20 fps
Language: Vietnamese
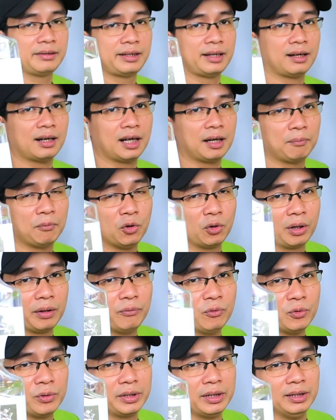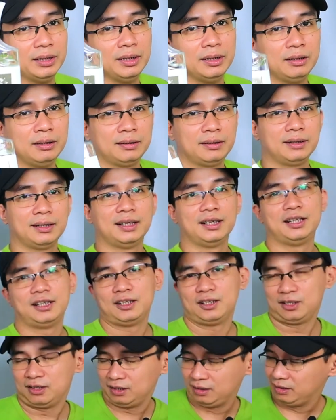sẽ là một cái vũ khí
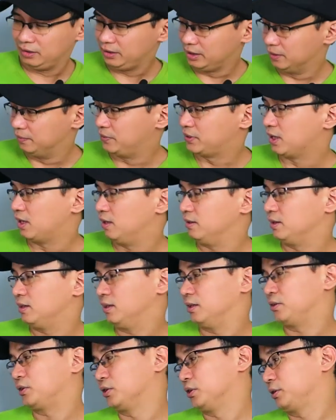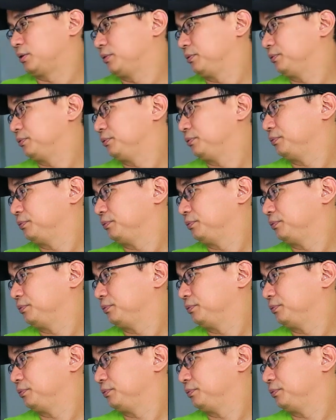yểm trợ rất là tốt